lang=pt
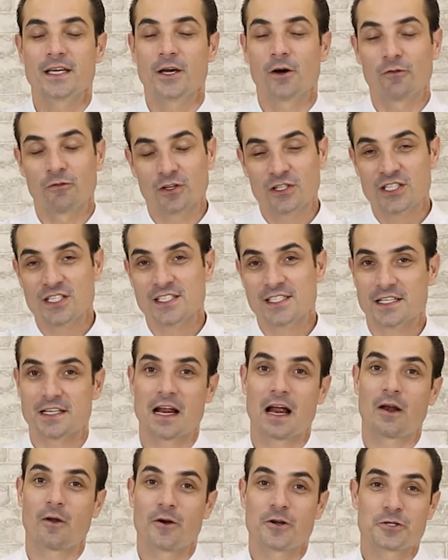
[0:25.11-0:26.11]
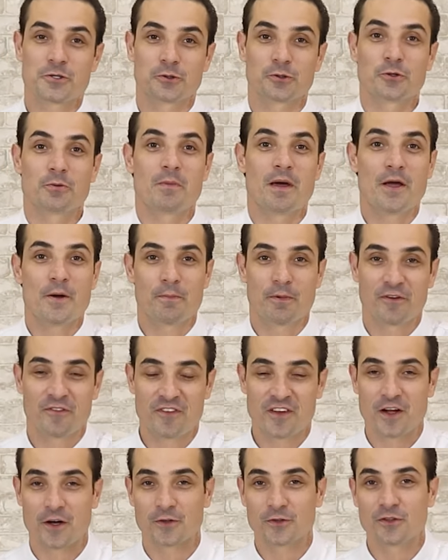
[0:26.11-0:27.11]
E eu vou te ensinar, lógico, do meio para o
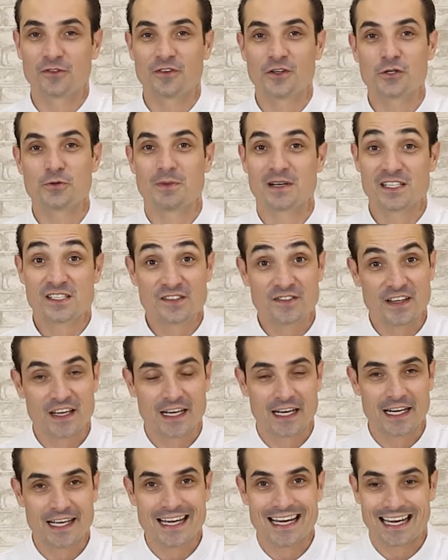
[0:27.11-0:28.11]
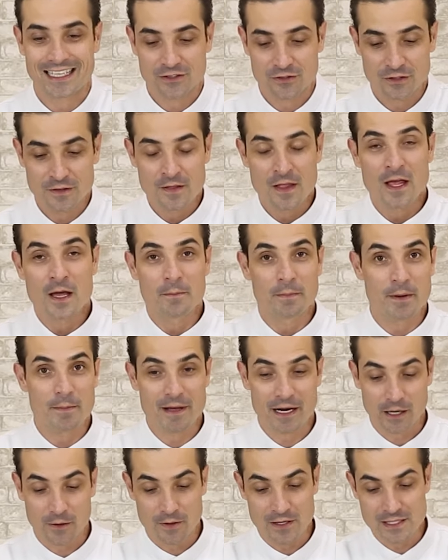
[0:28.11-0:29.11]
final do vídeo, mas fica ligado.
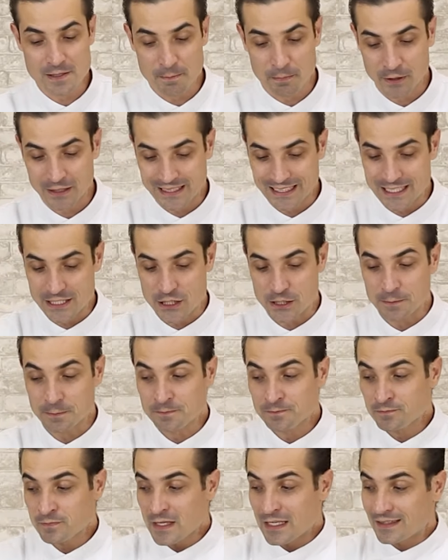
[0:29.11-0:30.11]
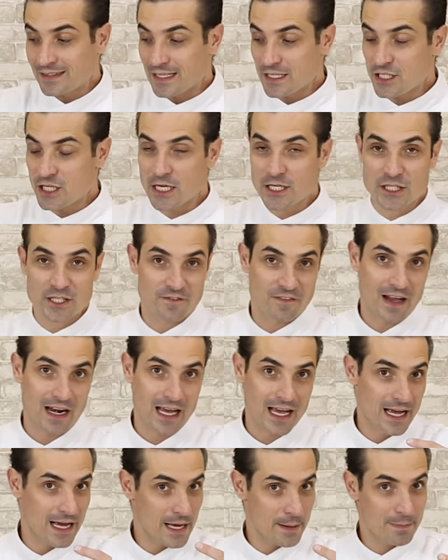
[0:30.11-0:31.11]
Primeira coisa importante, tem gente que
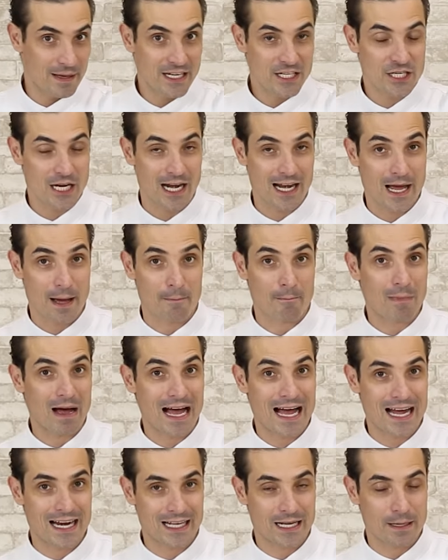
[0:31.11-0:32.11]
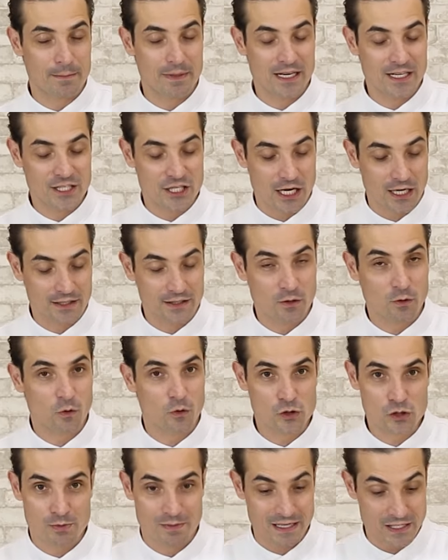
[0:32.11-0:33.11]
fala, ah, a berinjela é amarga, a berinjela tem um
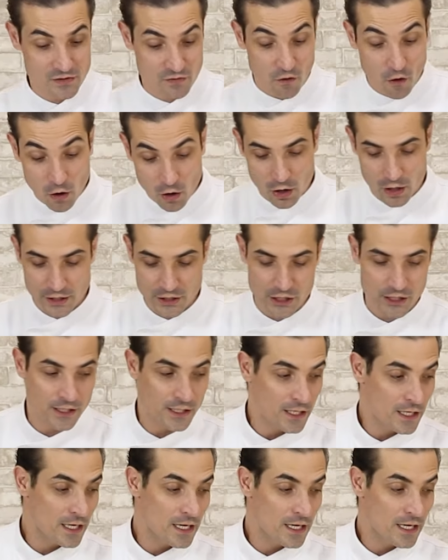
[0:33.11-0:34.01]
gosto mais forte.